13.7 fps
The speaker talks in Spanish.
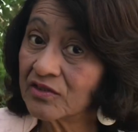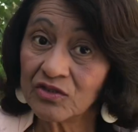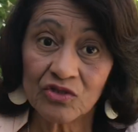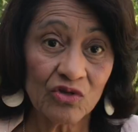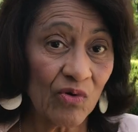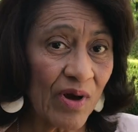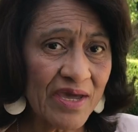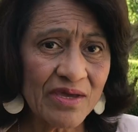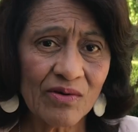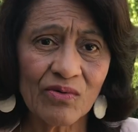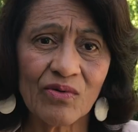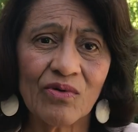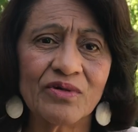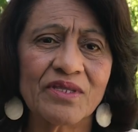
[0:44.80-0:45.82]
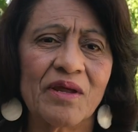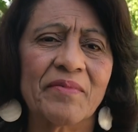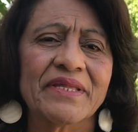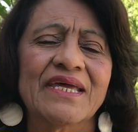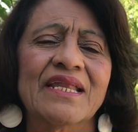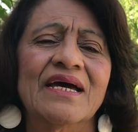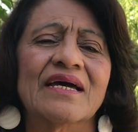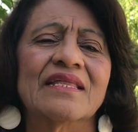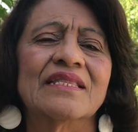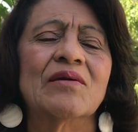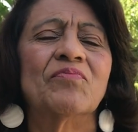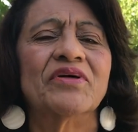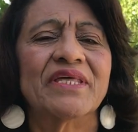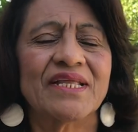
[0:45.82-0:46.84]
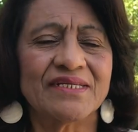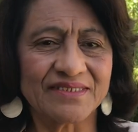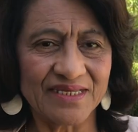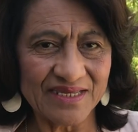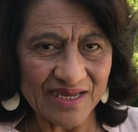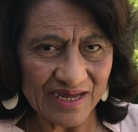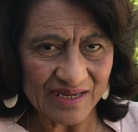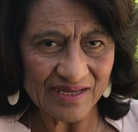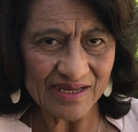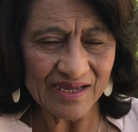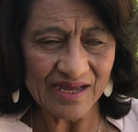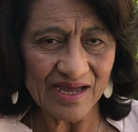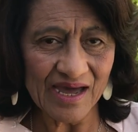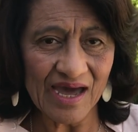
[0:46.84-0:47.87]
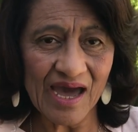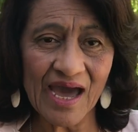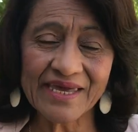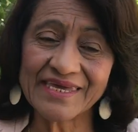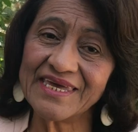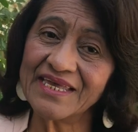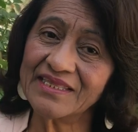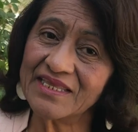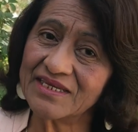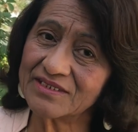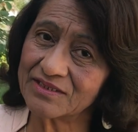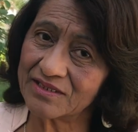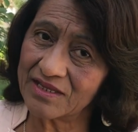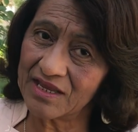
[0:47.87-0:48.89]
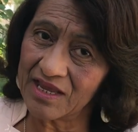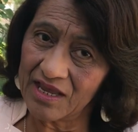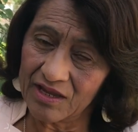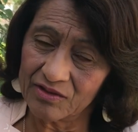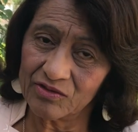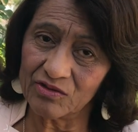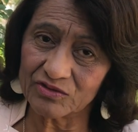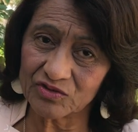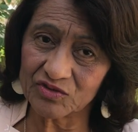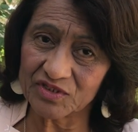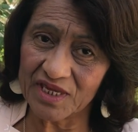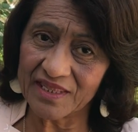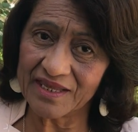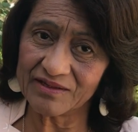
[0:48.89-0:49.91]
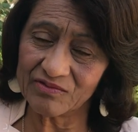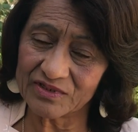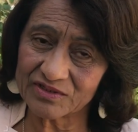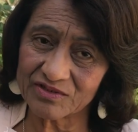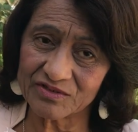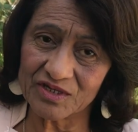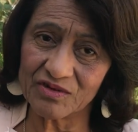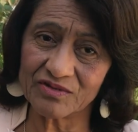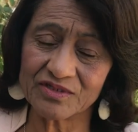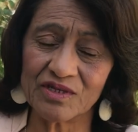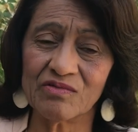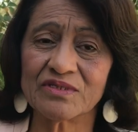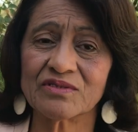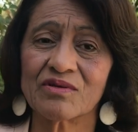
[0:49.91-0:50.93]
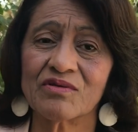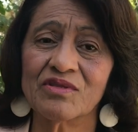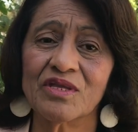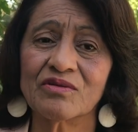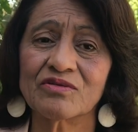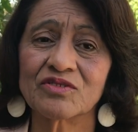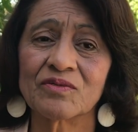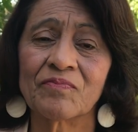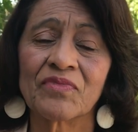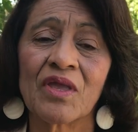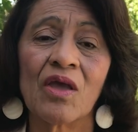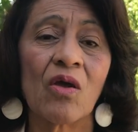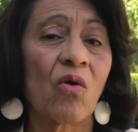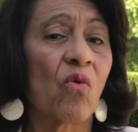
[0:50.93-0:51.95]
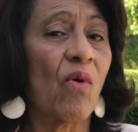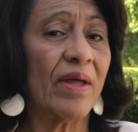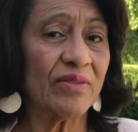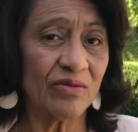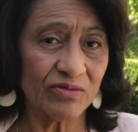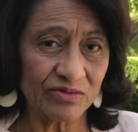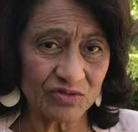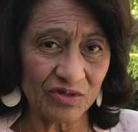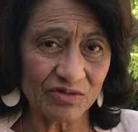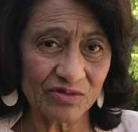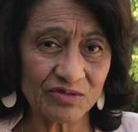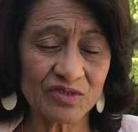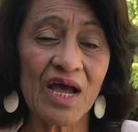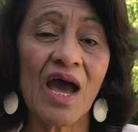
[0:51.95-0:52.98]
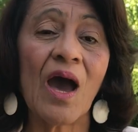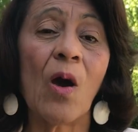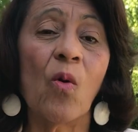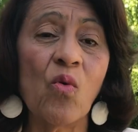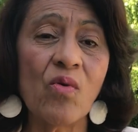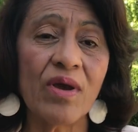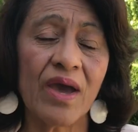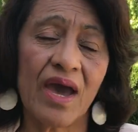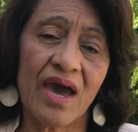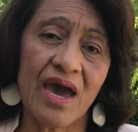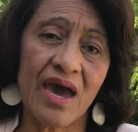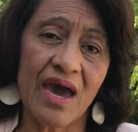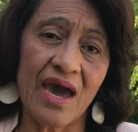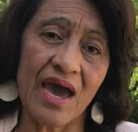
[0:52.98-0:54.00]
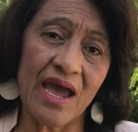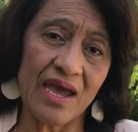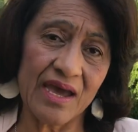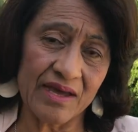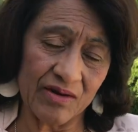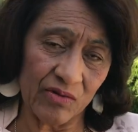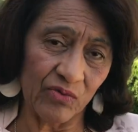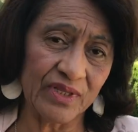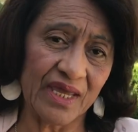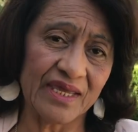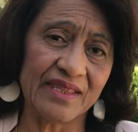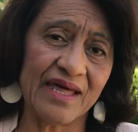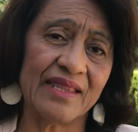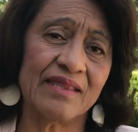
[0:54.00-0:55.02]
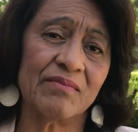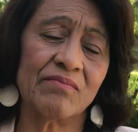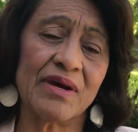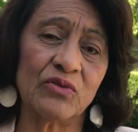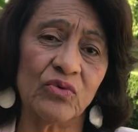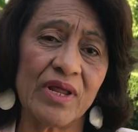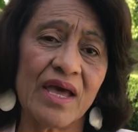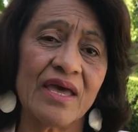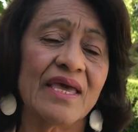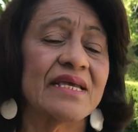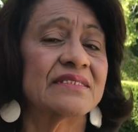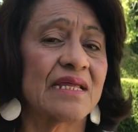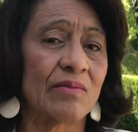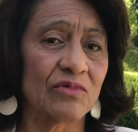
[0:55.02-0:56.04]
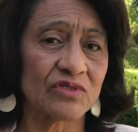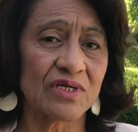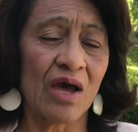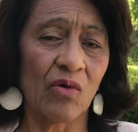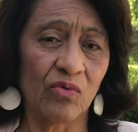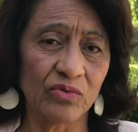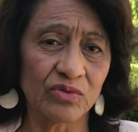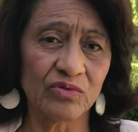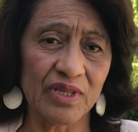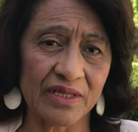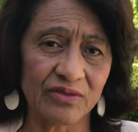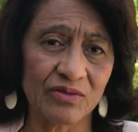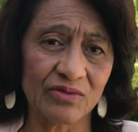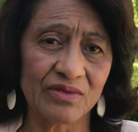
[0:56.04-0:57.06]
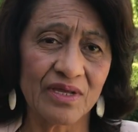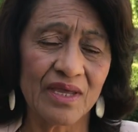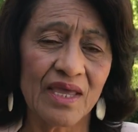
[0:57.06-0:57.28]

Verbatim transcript: No hay otra manera de poder enseñar a quienes nos suceden, nuestros hijos y nuestros nietos, cuando nosotros aún a una edad madura estamos aún dudando.